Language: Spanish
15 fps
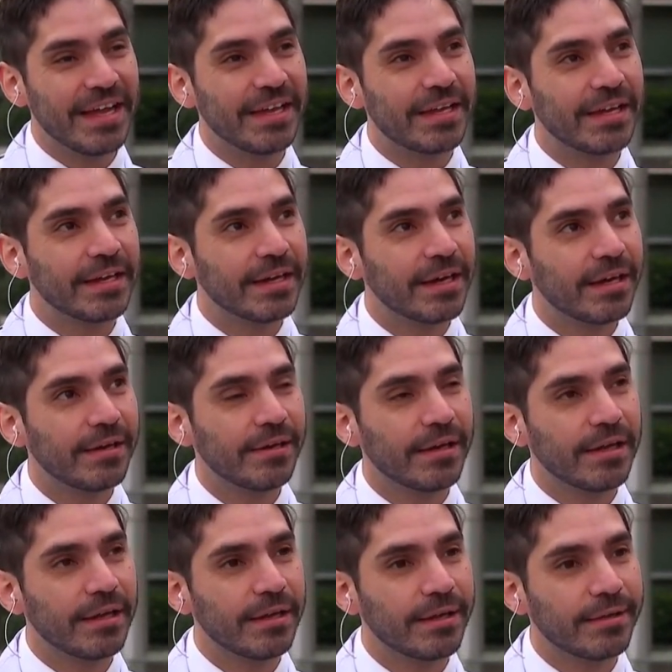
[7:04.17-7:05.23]
En general,
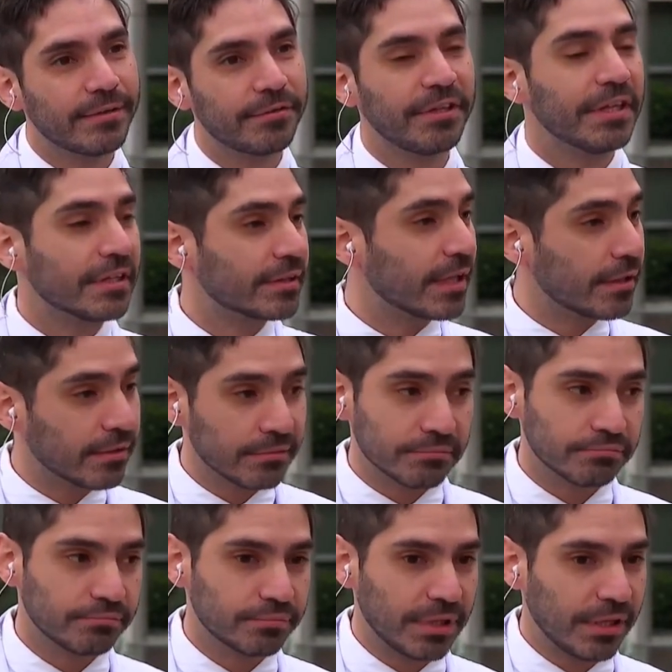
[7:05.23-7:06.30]
eh, sí,
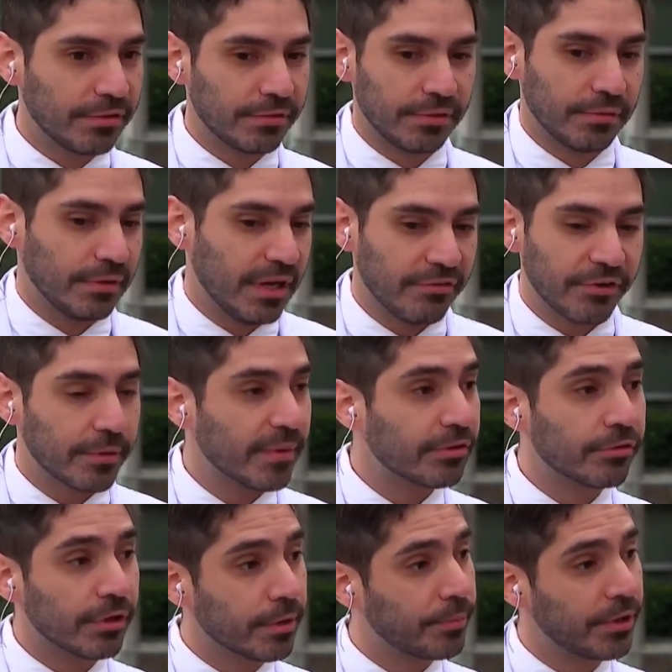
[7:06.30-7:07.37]
están, que la
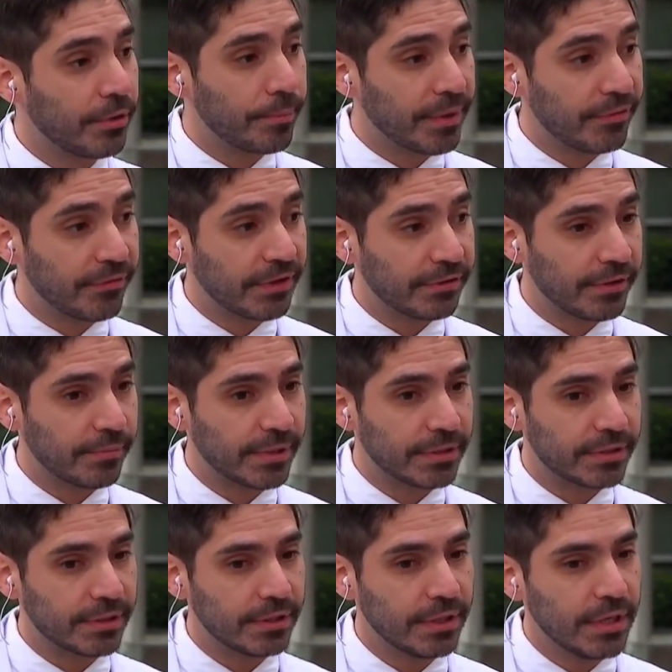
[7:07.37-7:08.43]
farmacia no las comprar
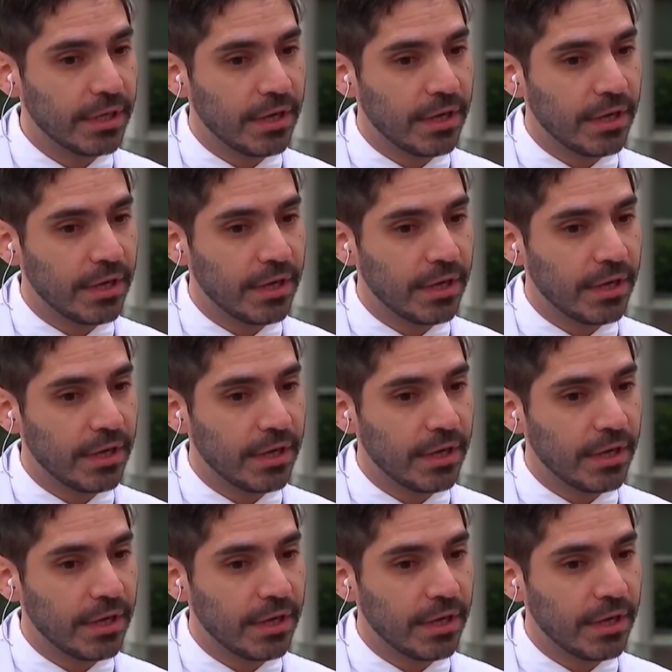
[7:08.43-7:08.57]
fácilmente.